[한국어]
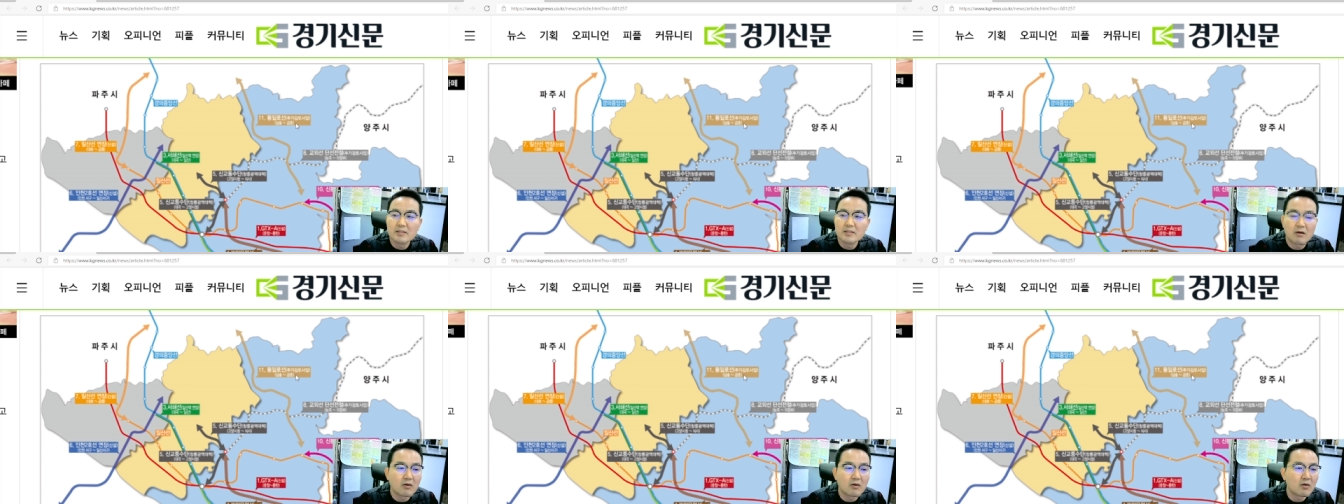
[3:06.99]

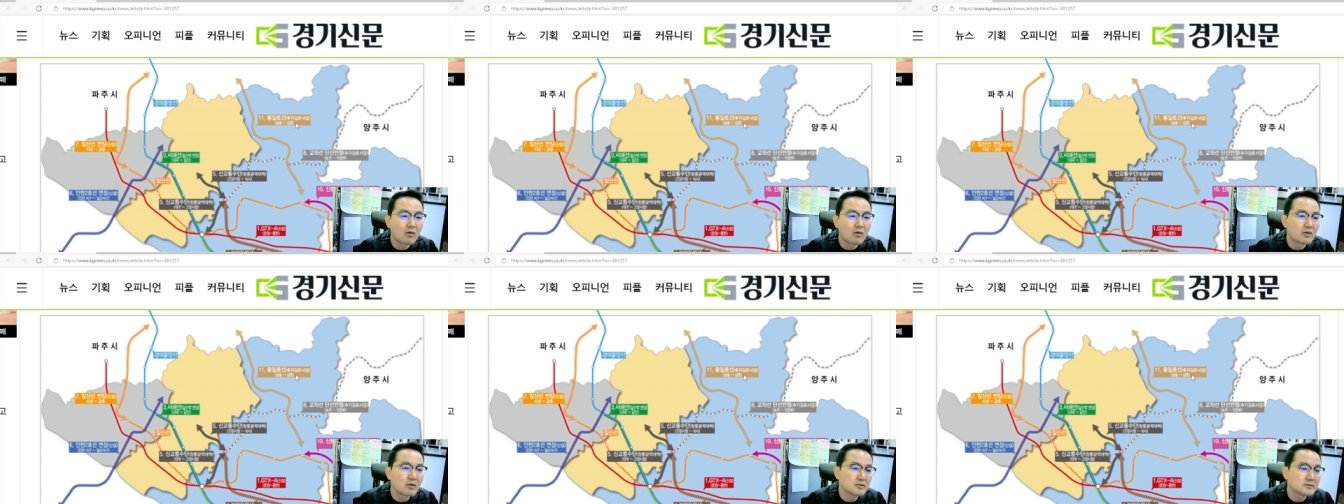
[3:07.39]

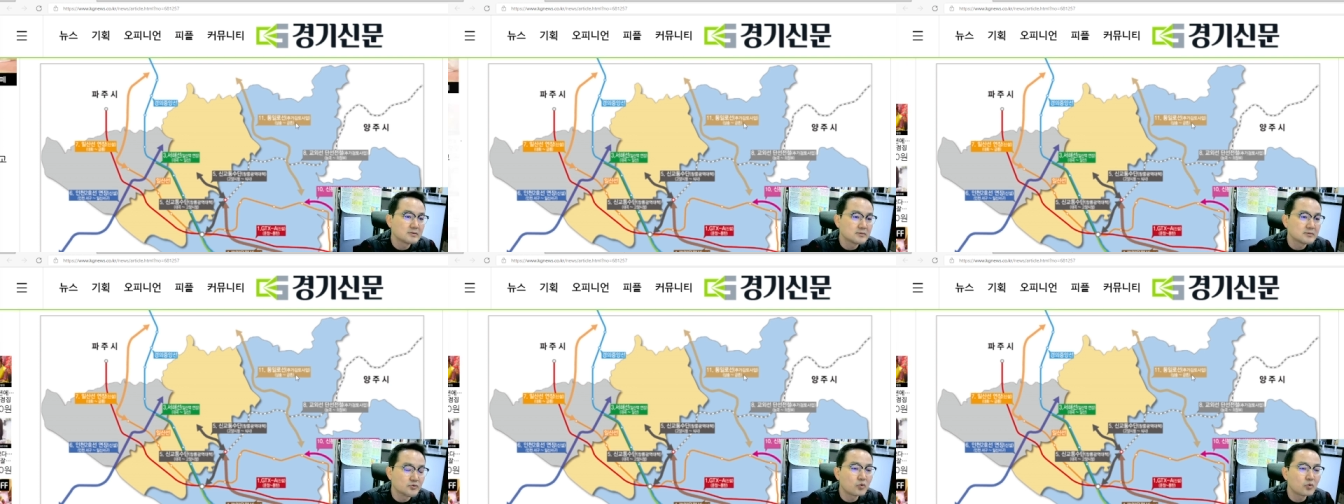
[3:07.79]
어
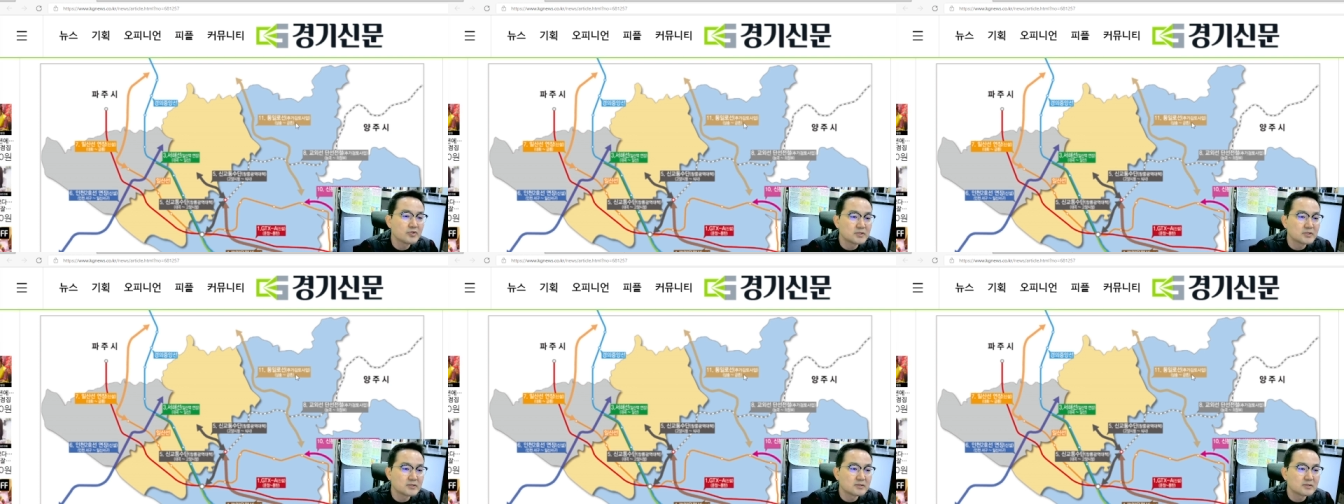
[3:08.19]

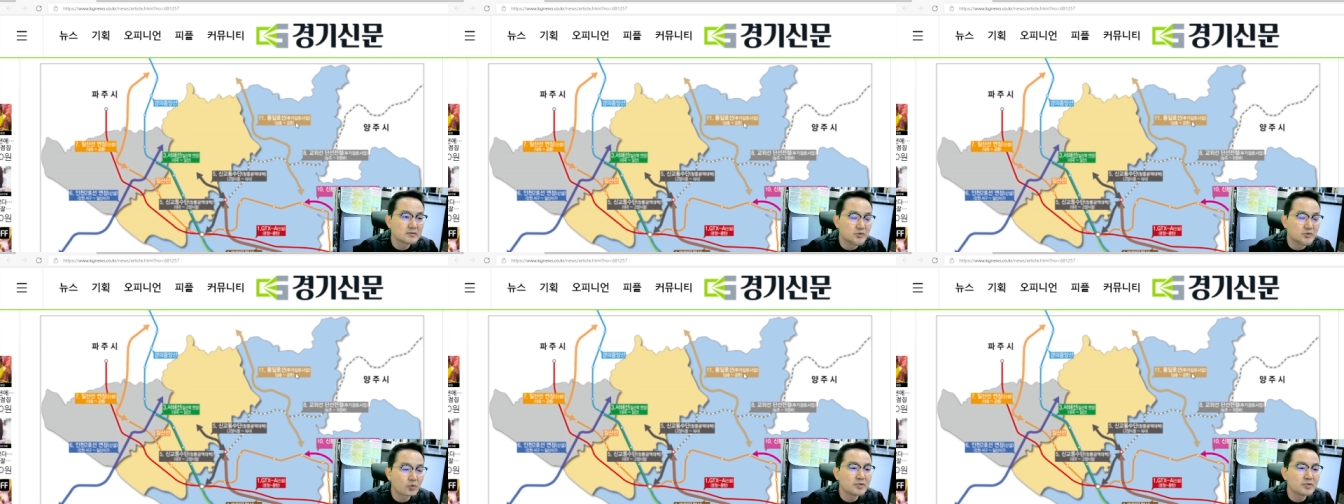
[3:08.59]
좋은
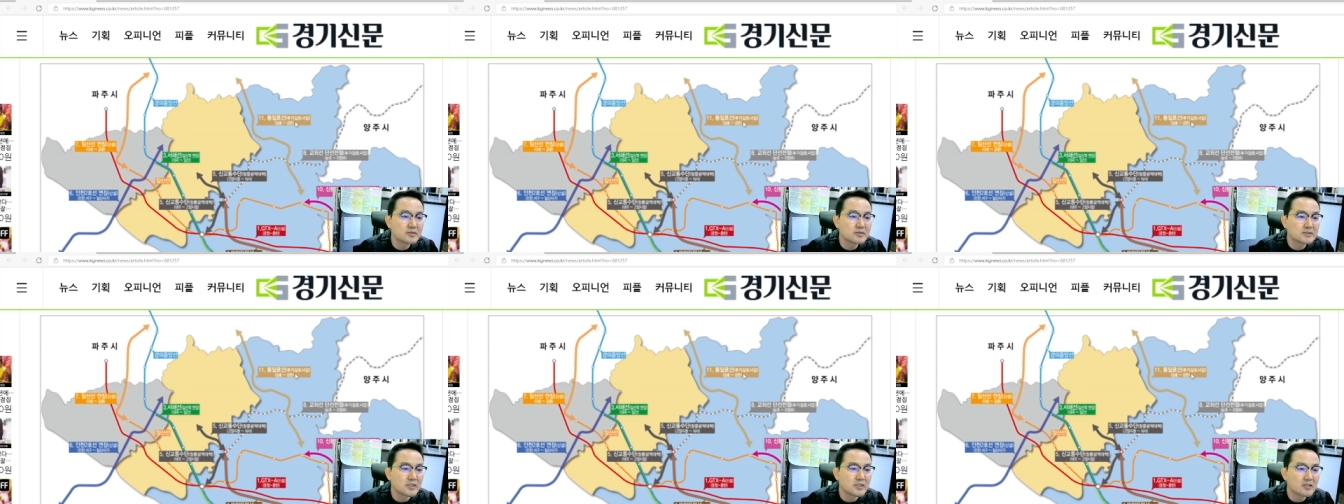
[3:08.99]

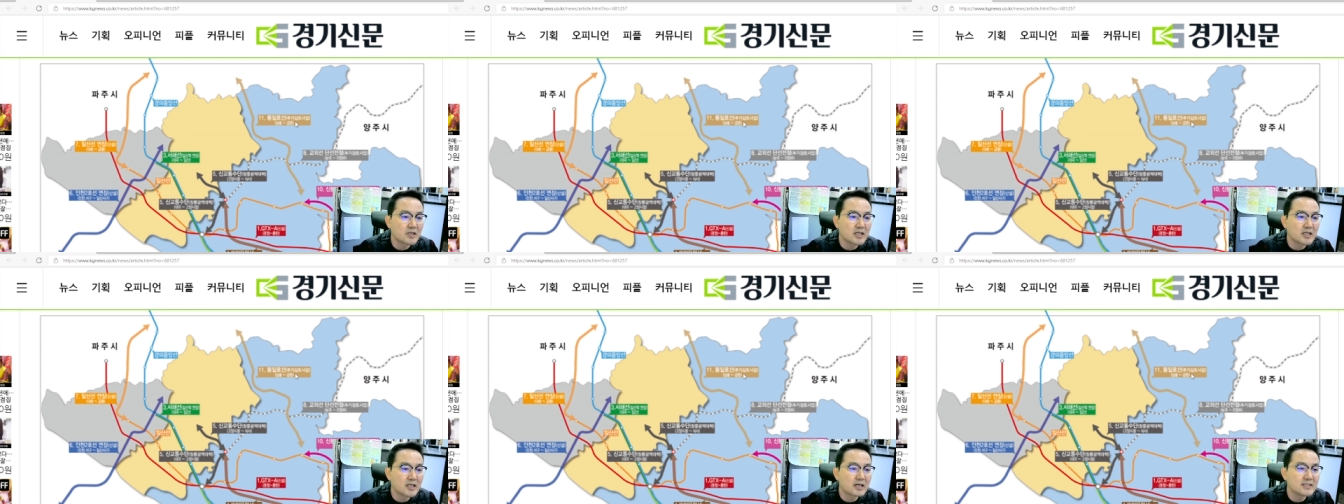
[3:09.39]
좋은
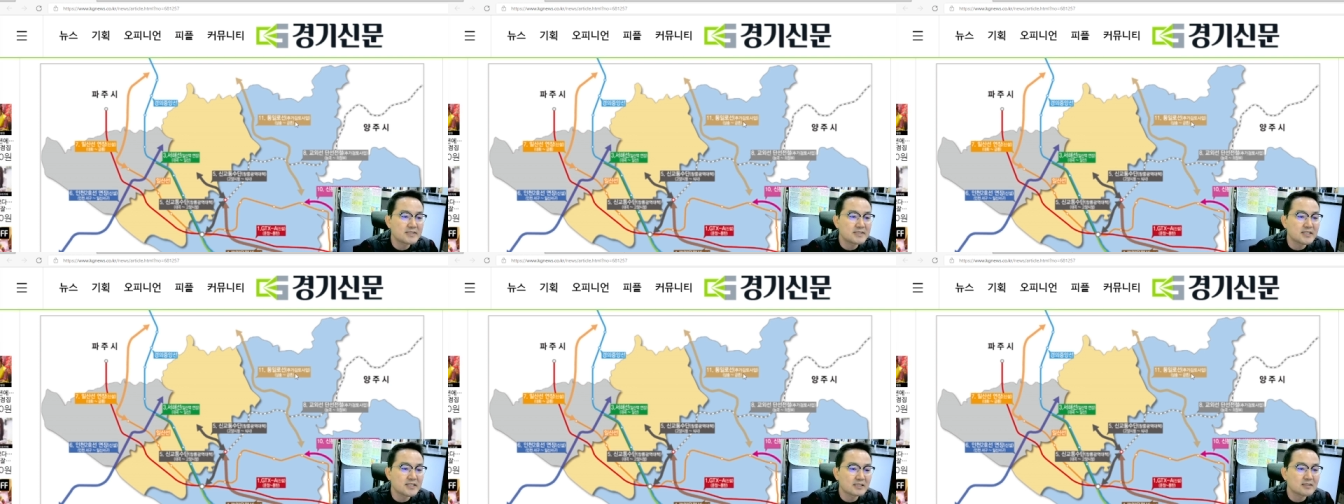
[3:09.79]
결과가
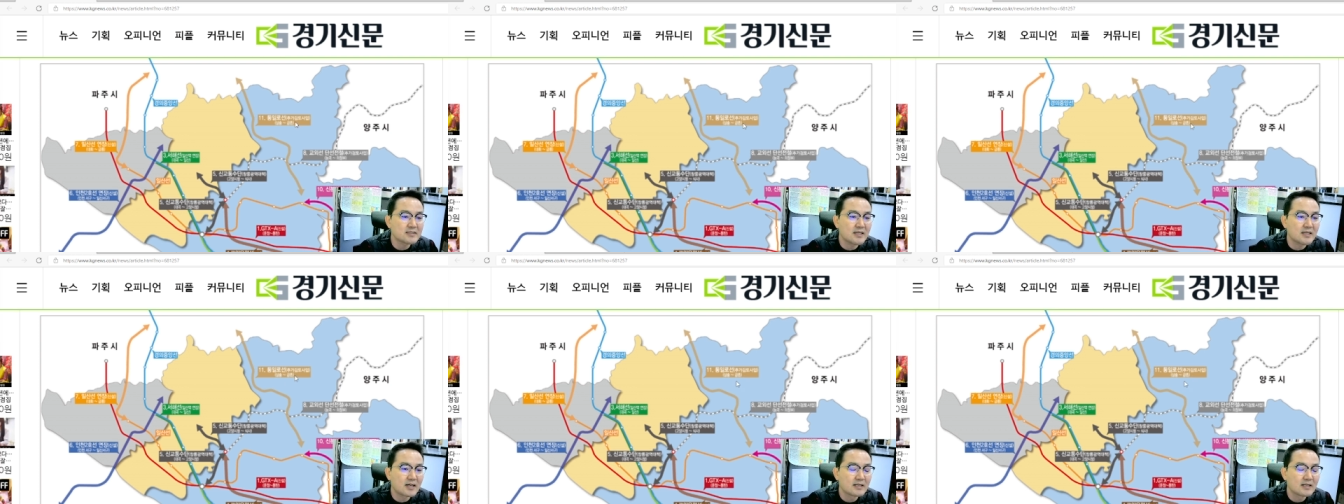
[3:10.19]
있지
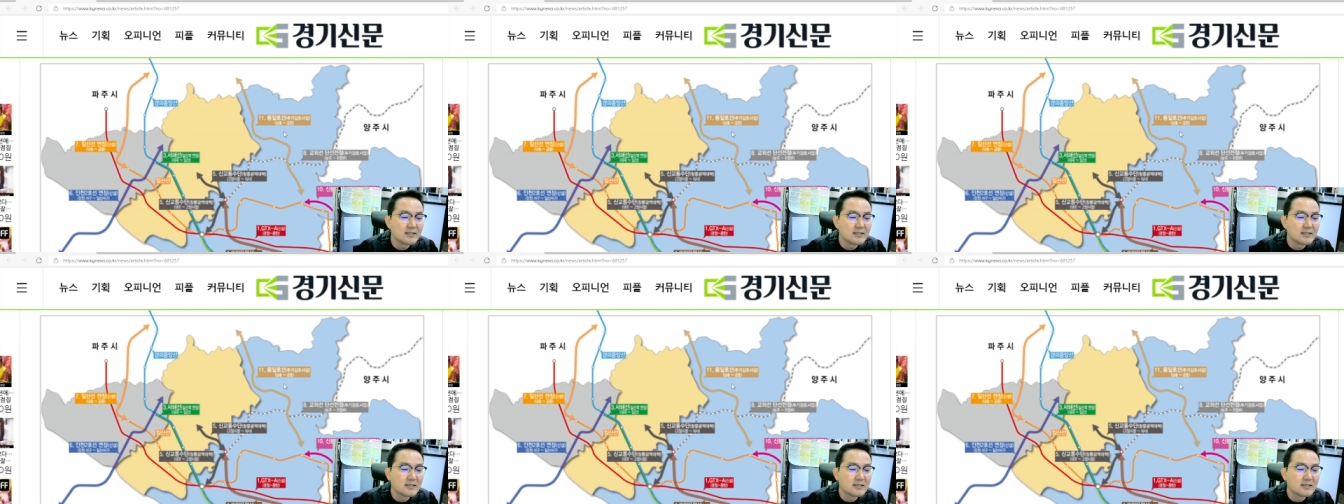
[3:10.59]
않을까.